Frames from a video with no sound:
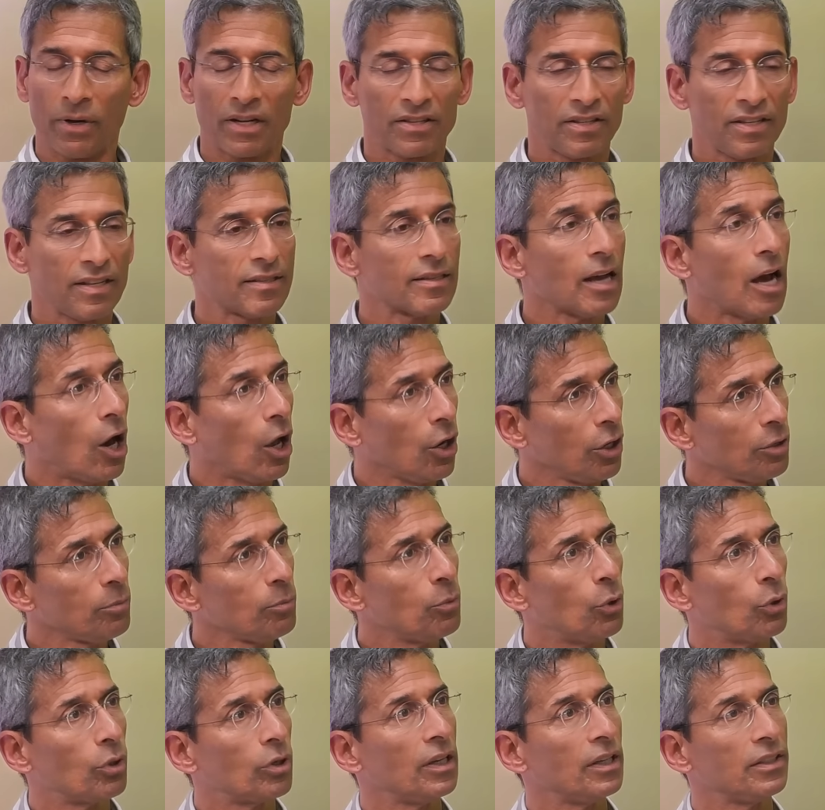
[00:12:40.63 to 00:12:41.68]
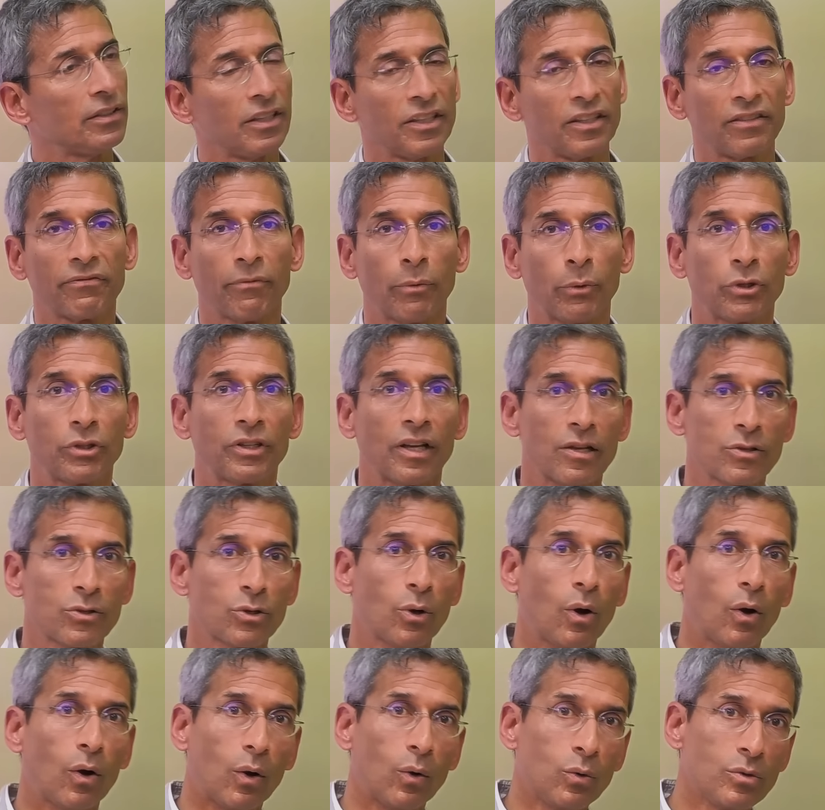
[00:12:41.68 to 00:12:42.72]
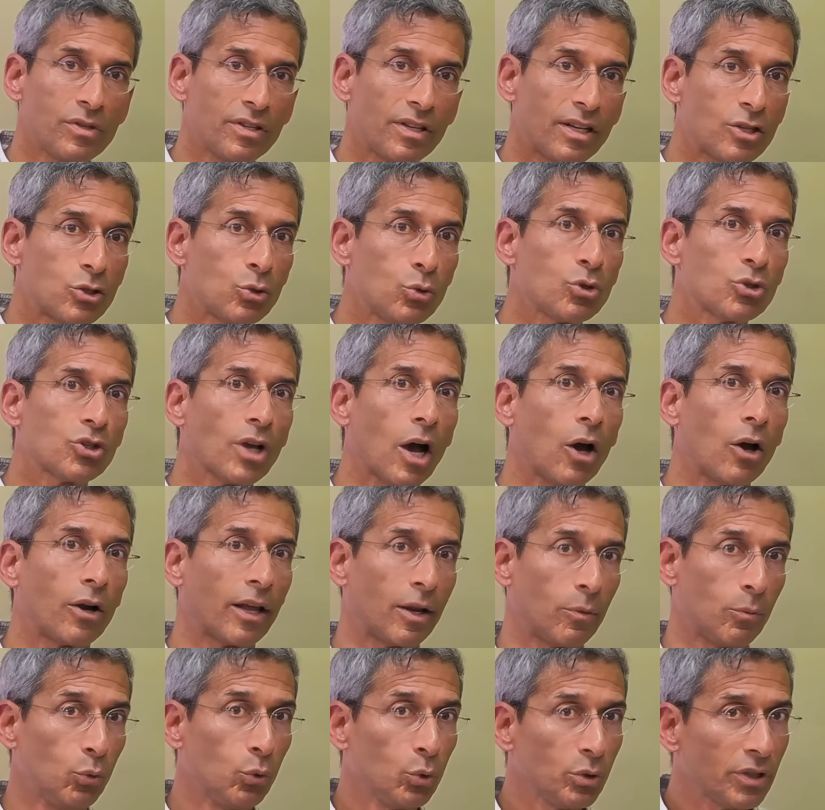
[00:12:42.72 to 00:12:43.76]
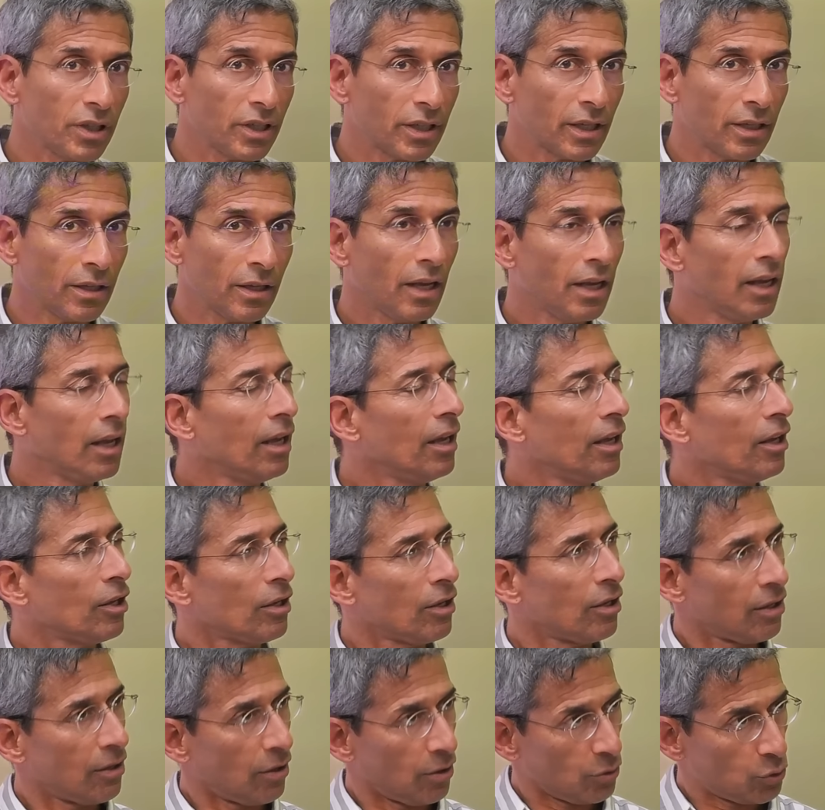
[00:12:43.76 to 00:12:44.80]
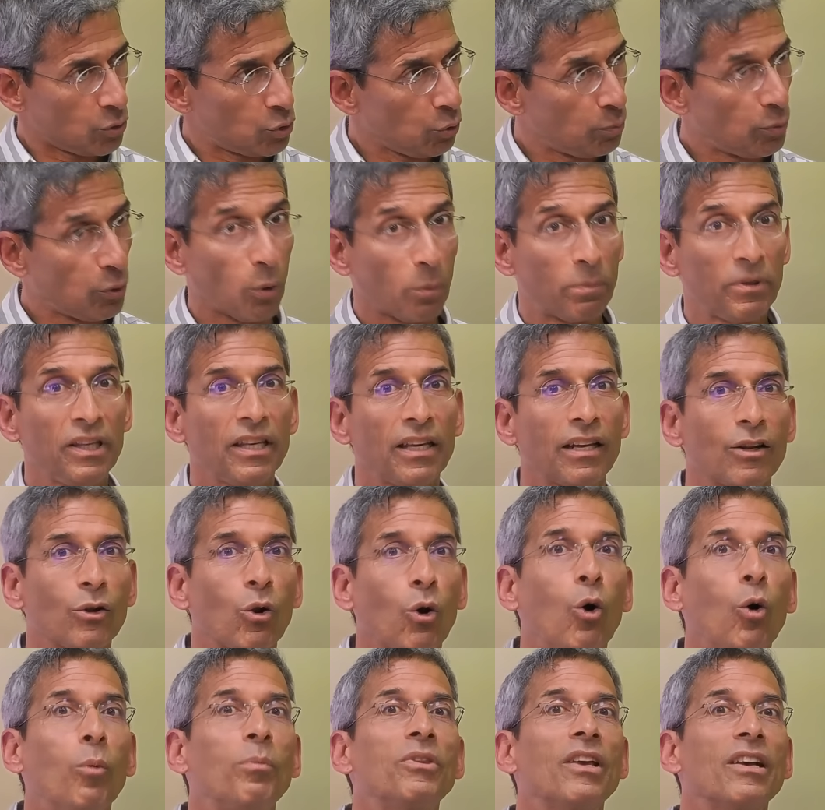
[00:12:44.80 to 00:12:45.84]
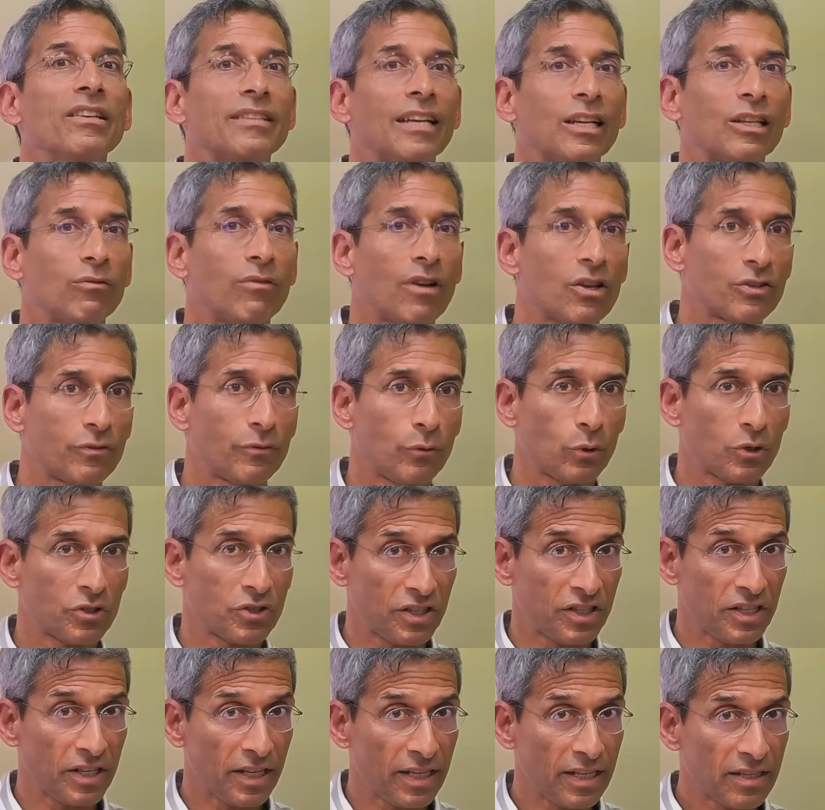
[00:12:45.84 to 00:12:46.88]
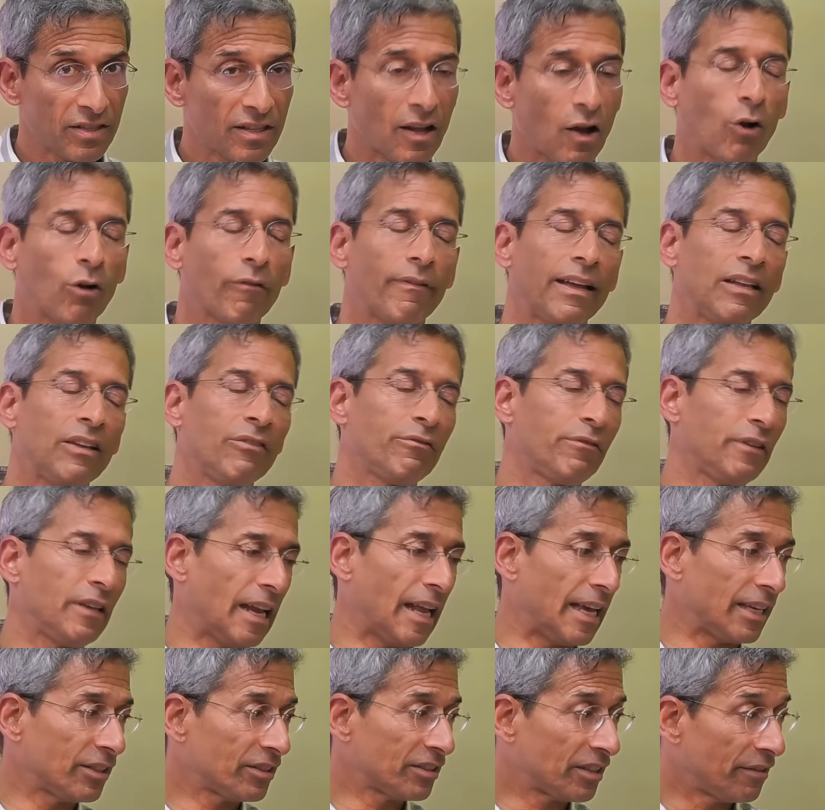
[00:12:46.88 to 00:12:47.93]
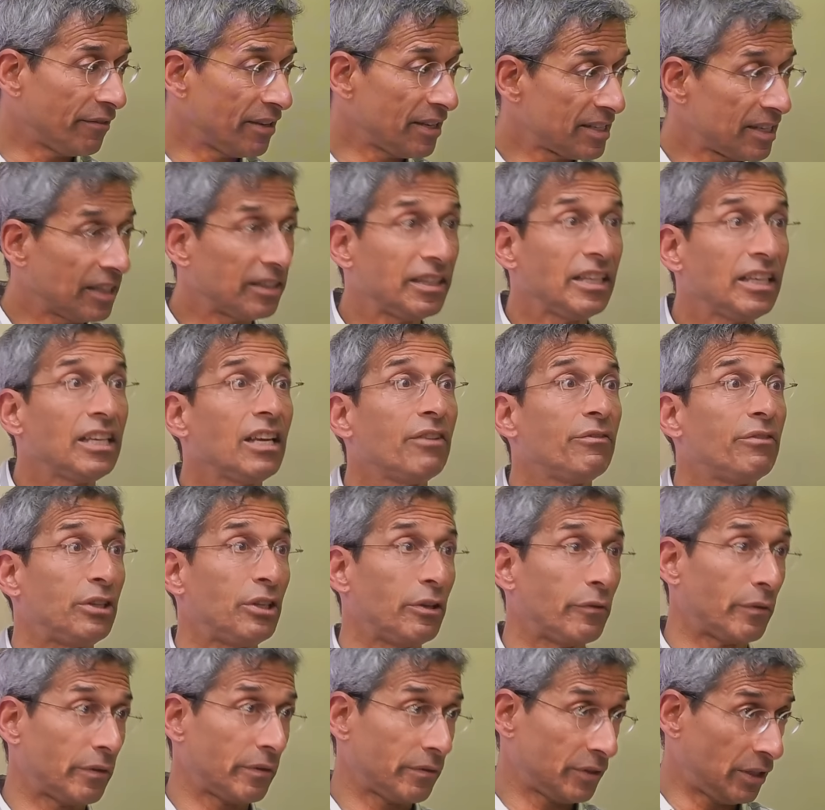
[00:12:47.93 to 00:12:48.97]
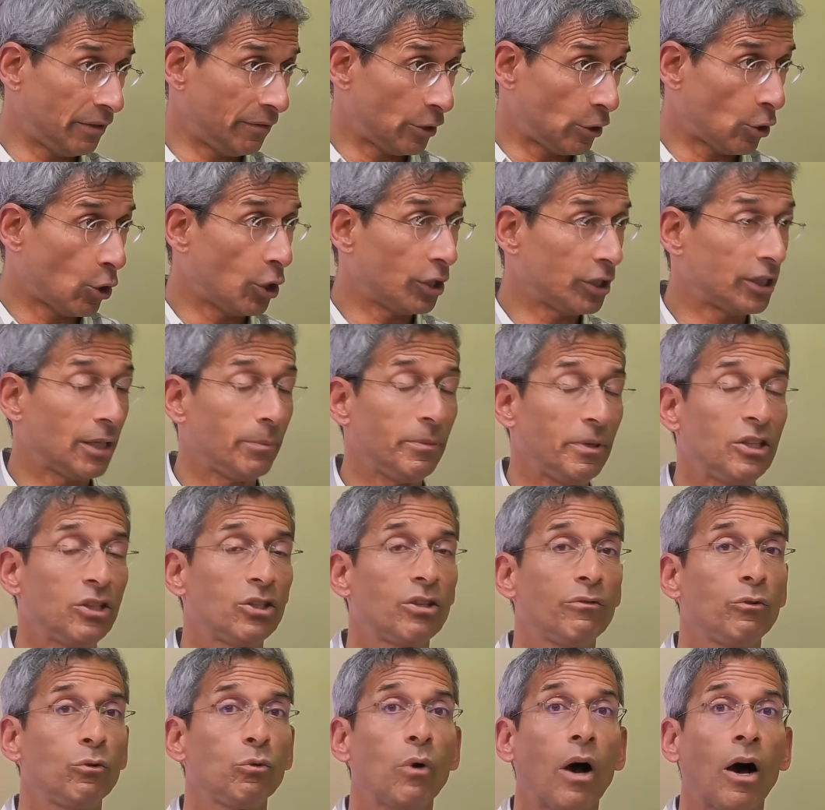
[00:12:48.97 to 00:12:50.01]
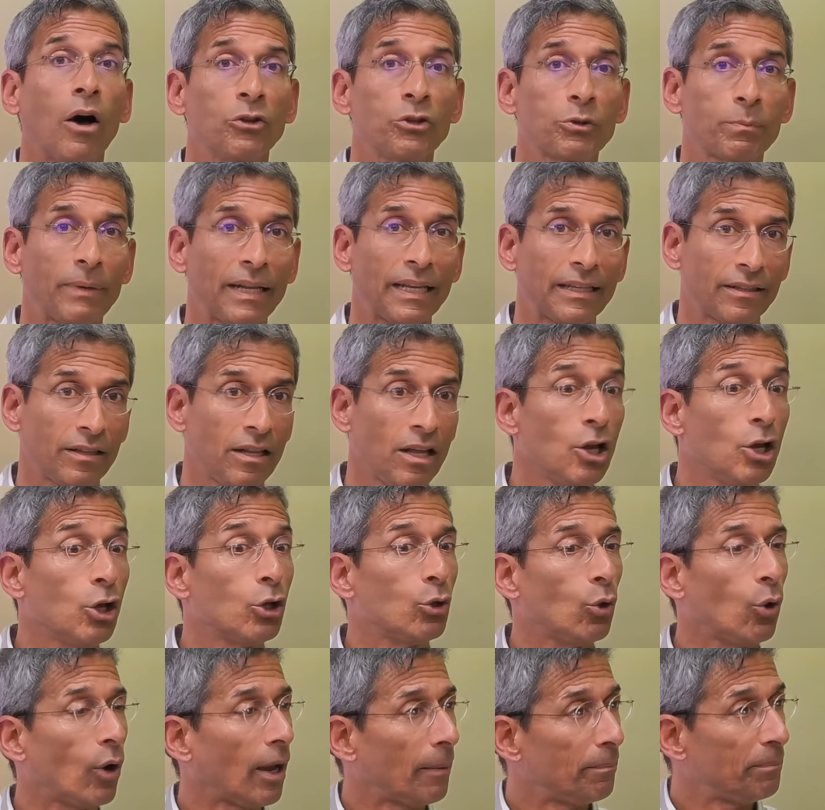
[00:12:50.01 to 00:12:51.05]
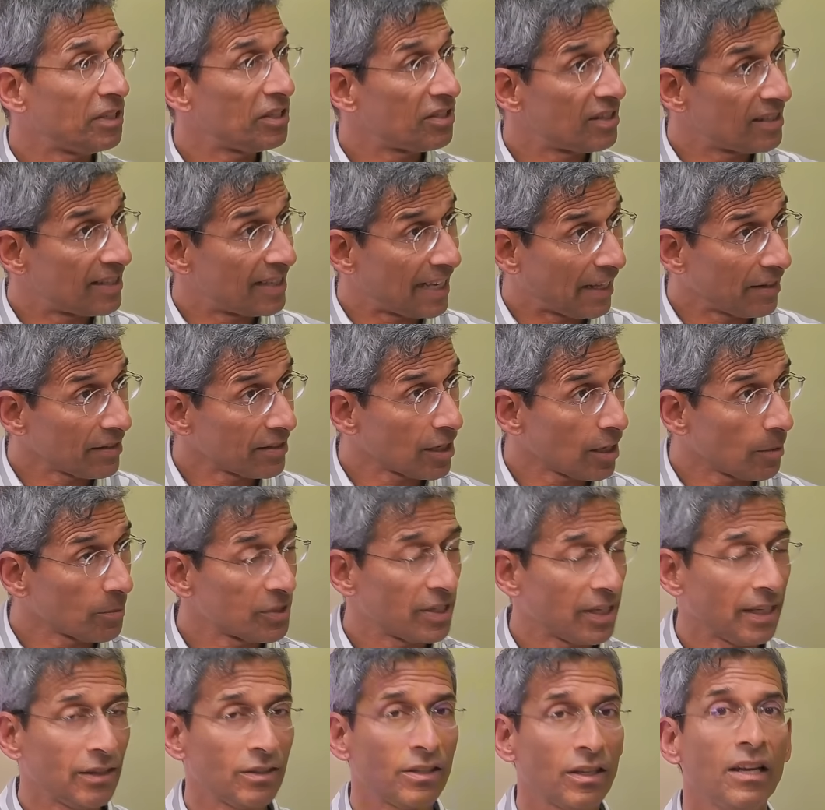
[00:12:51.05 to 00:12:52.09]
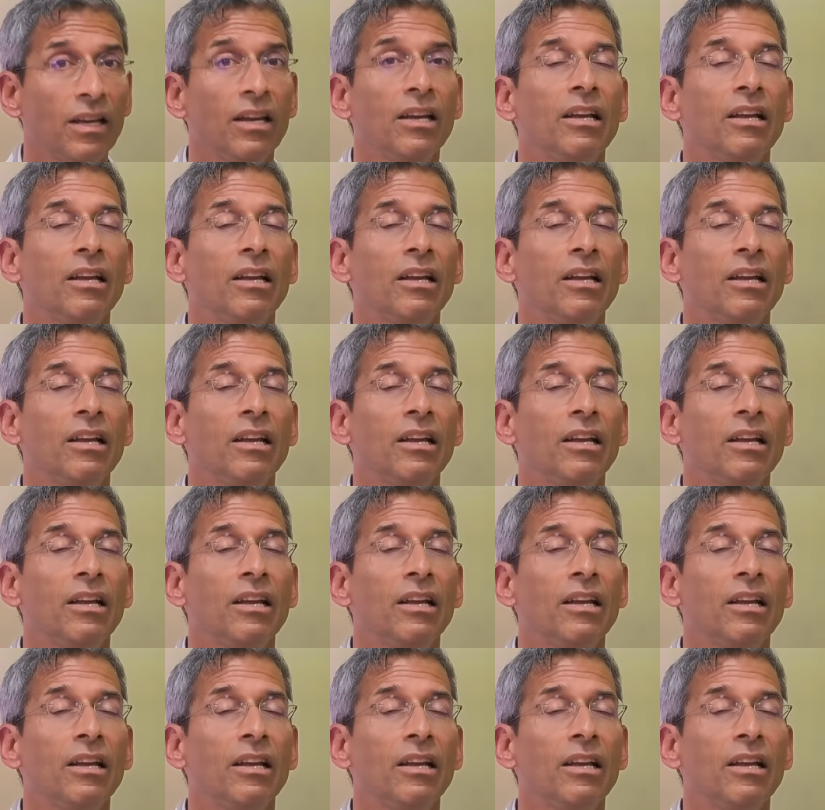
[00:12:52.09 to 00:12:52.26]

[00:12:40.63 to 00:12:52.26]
das ist allen möglich. Ich möchte also unsere Zuschauer ermutigen, zu probieren, ob das etwas für sie ist, auch wenn vielleicht gewisse Dinge, die, die wir heute im Interview ansprechen, noch ein bisschen seltsam sind.